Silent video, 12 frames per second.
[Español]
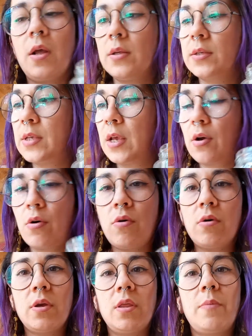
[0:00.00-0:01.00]

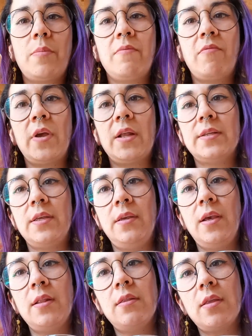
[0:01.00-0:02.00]
seco y después voy al
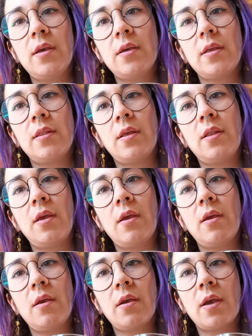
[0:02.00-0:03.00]
siguiente que
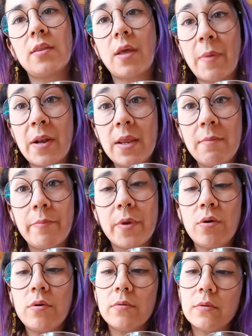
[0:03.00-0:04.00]
tiene que está más
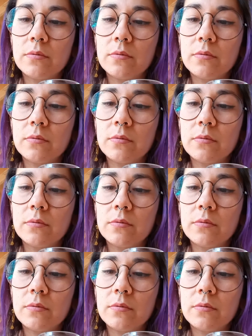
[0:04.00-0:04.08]
limpio